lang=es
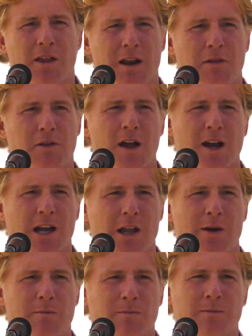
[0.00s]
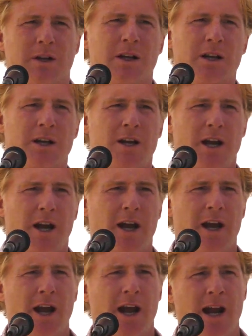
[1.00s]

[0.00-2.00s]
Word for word: de la ciudad que llevan eh,